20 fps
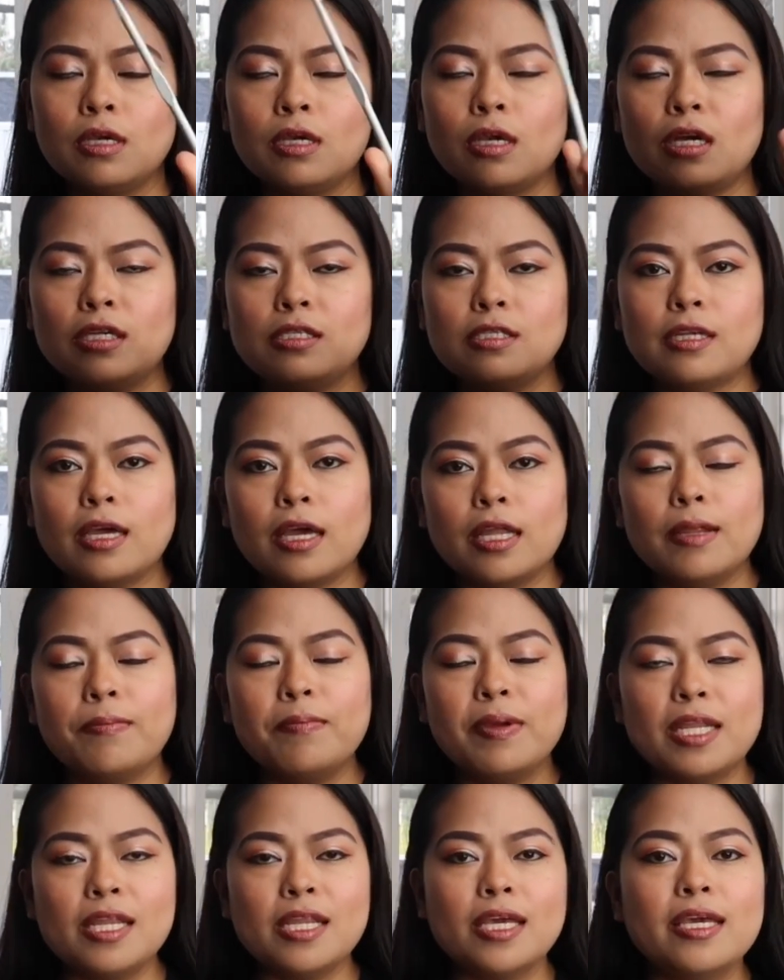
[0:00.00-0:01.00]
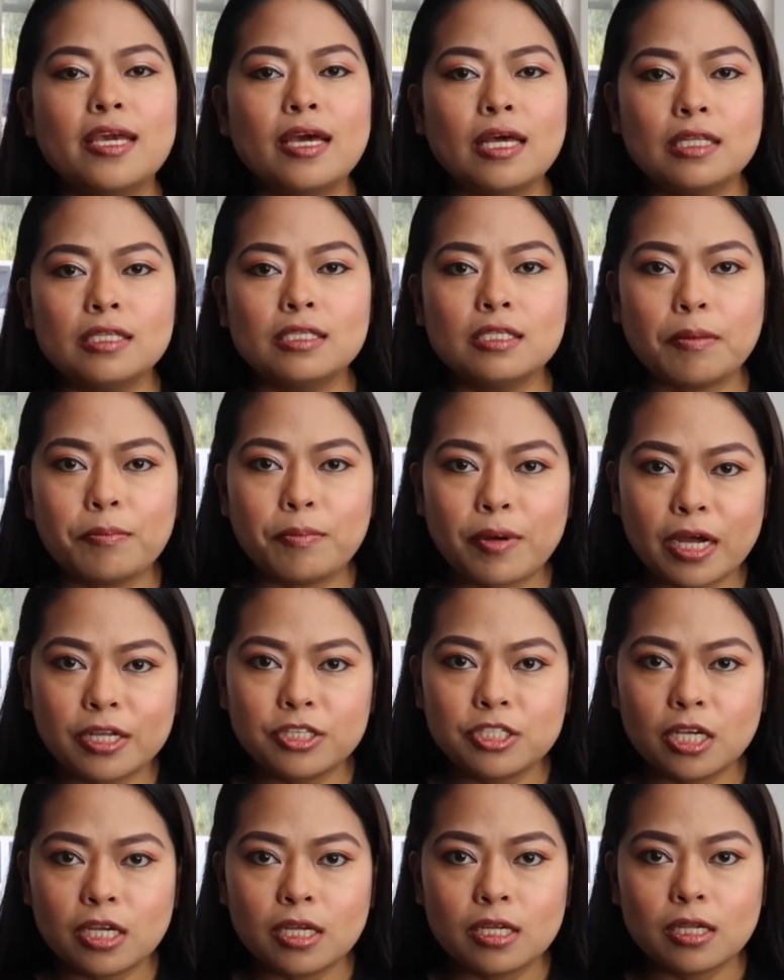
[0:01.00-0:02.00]
Kasi, depende yan sa
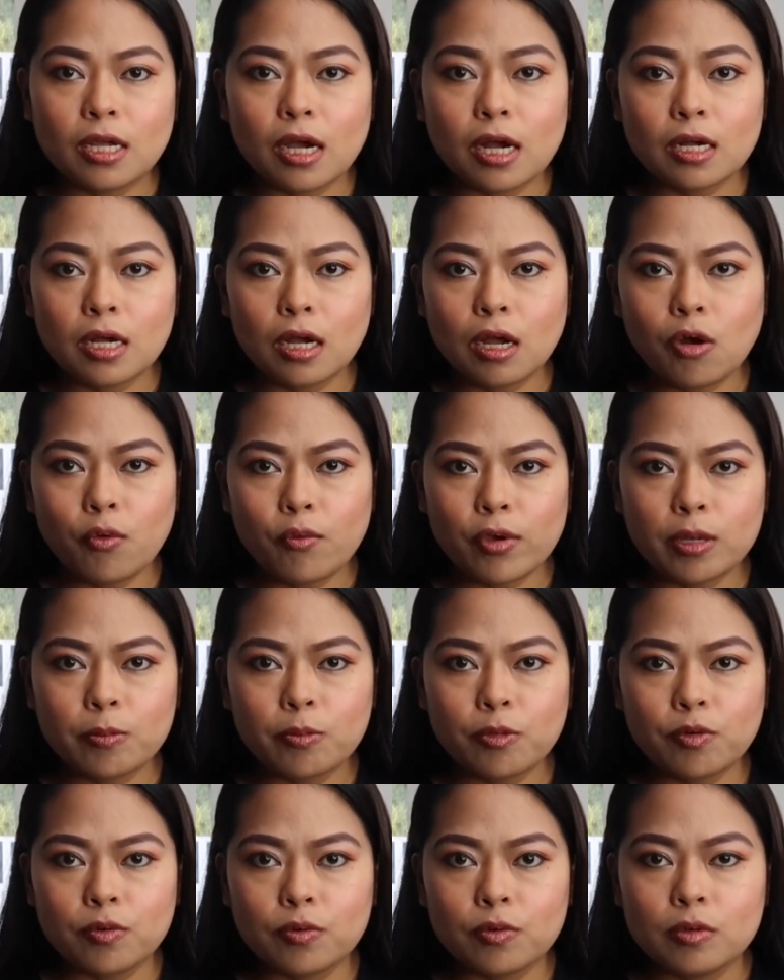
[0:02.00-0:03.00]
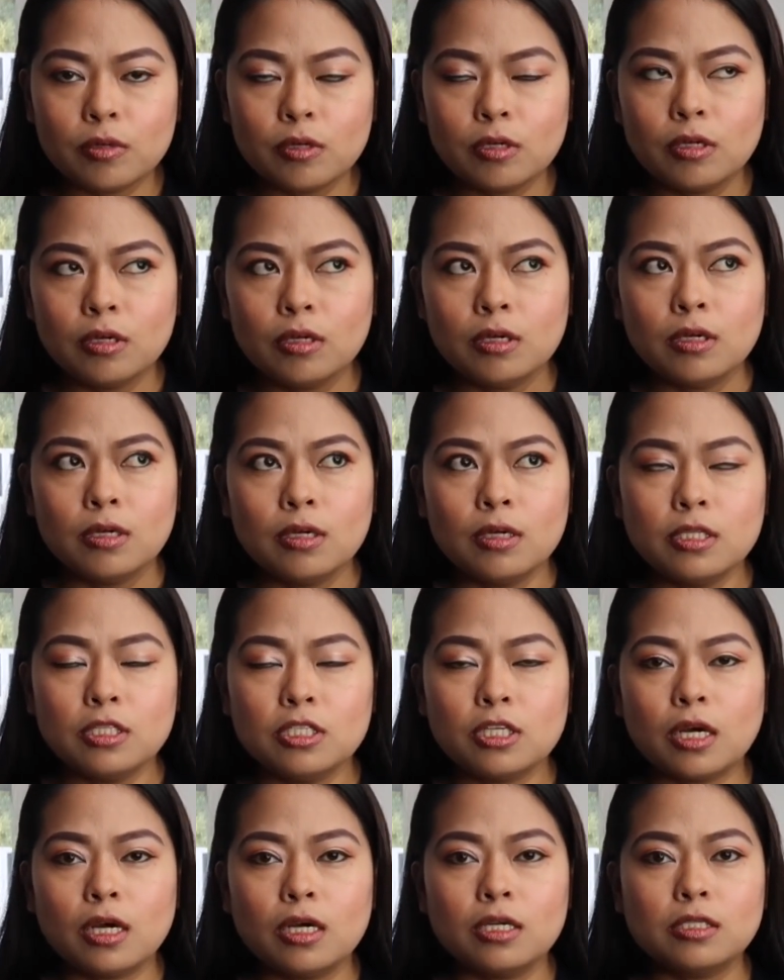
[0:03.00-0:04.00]
project na gagawin mo.
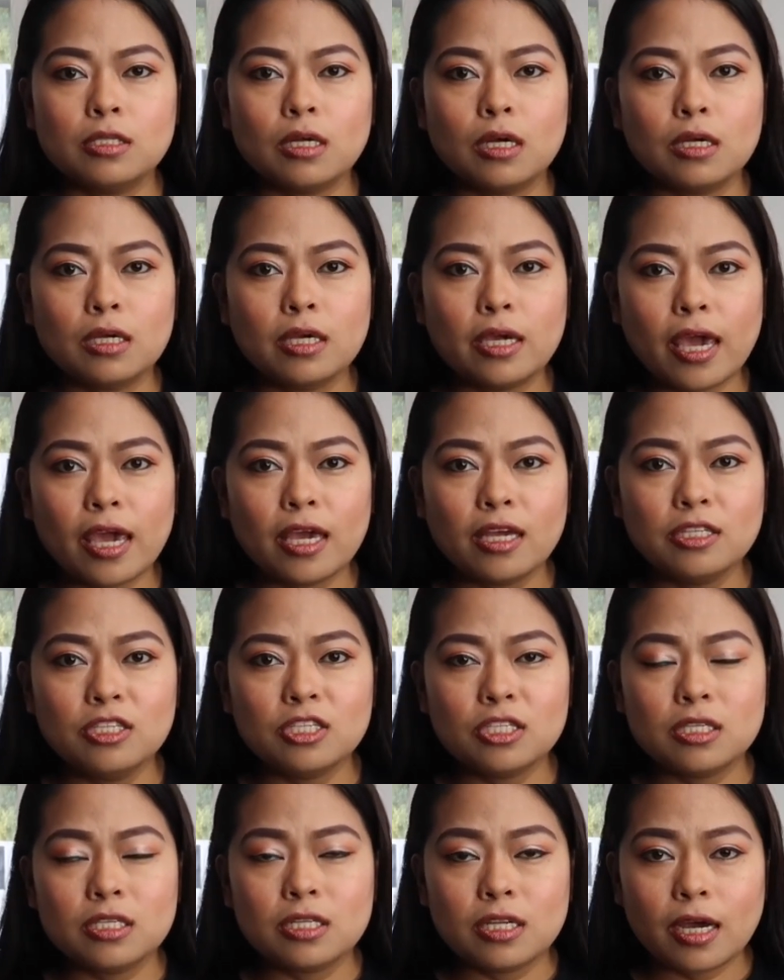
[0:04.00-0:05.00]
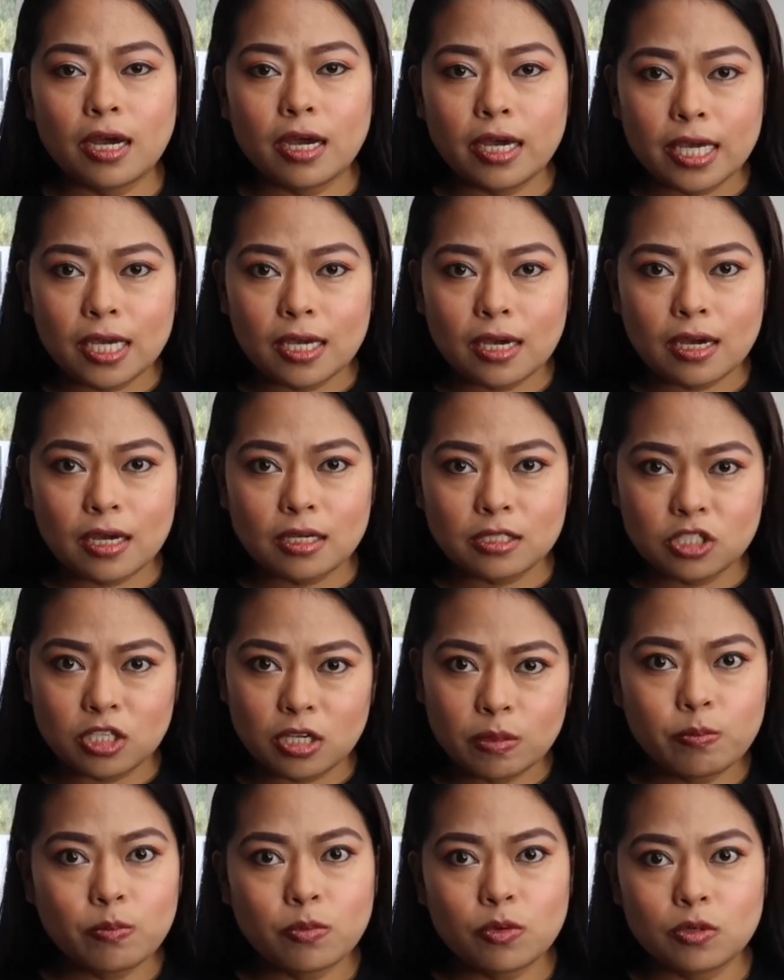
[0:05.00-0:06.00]
Tsaka sa gauge na
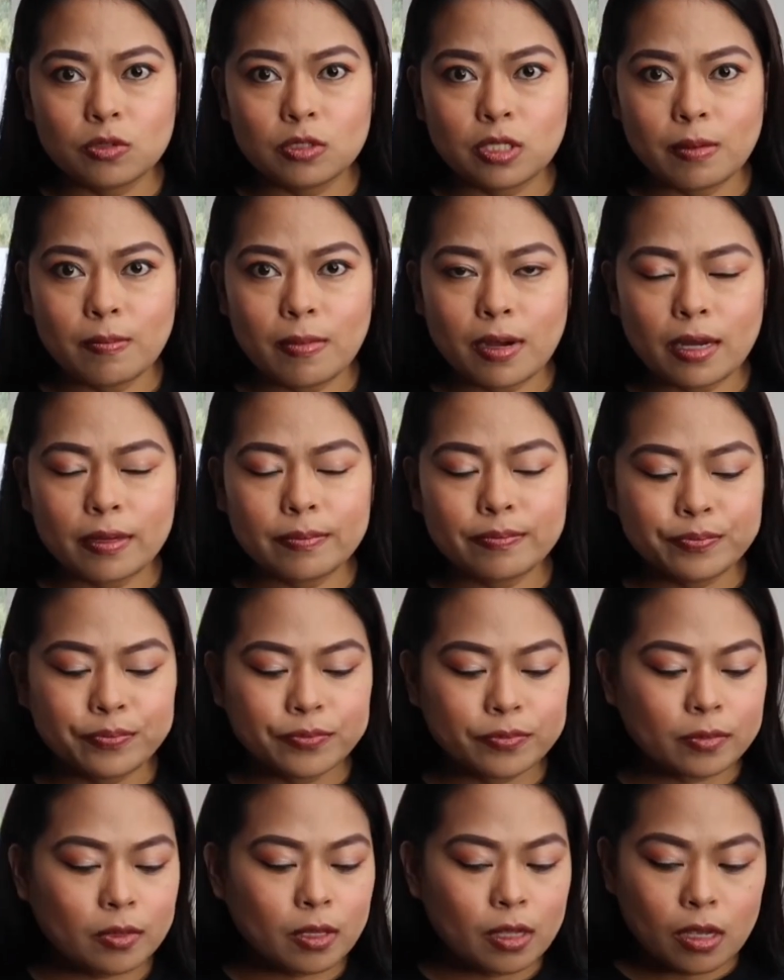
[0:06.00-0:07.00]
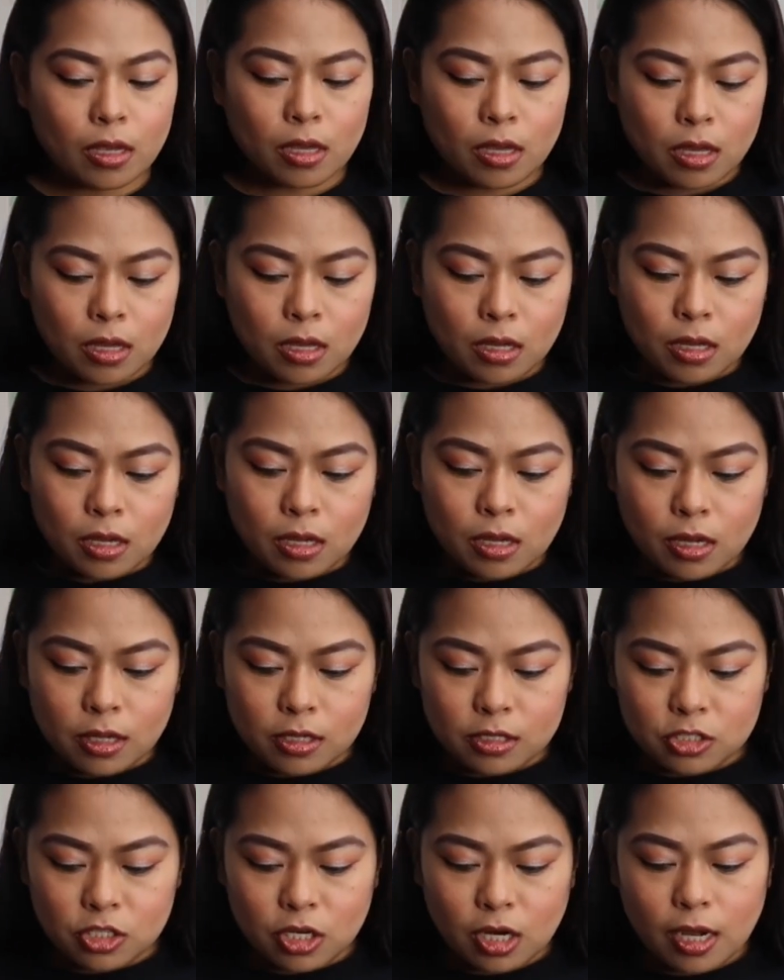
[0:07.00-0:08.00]
i-achieve mo, ba diba?
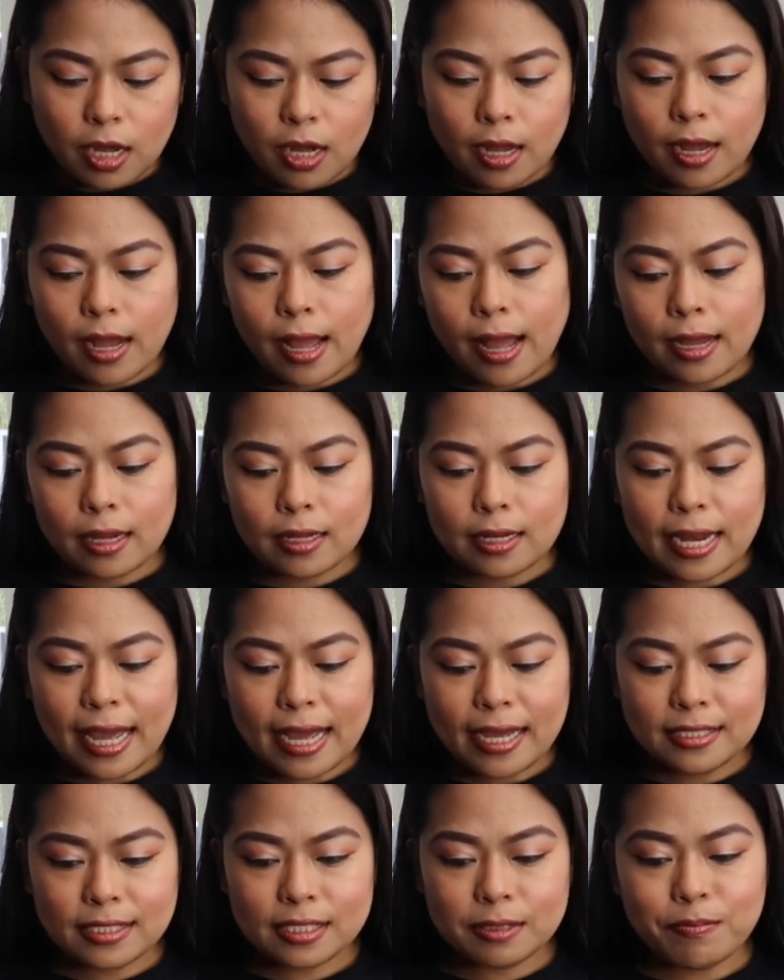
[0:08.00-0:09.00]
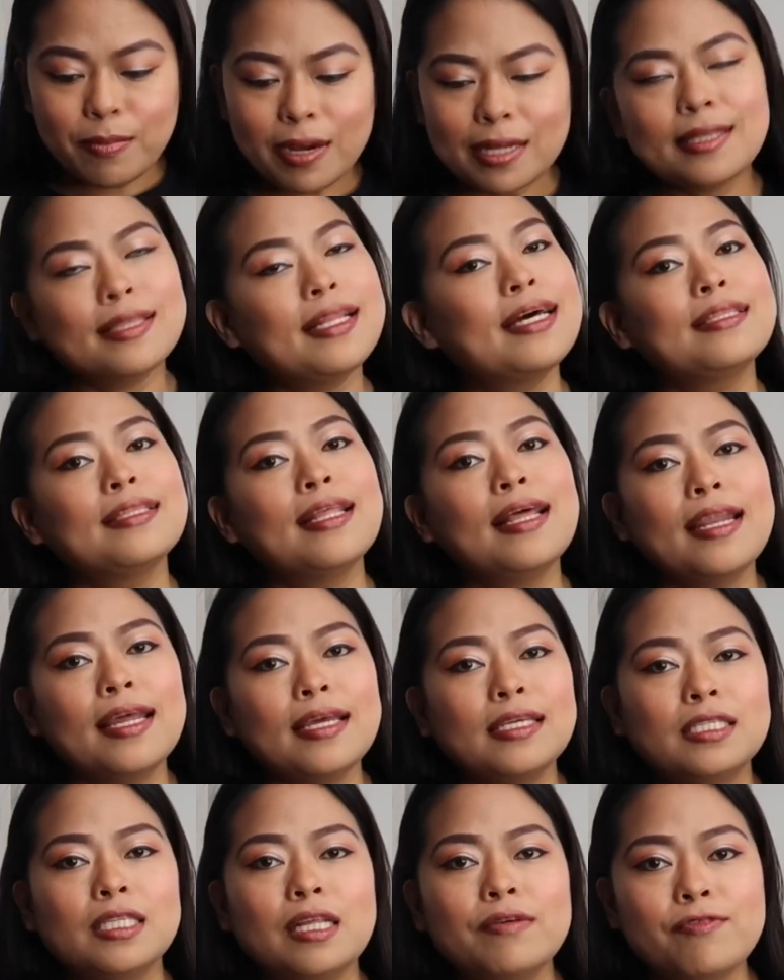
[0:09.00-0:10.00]
Tsaka, ang last but not the least na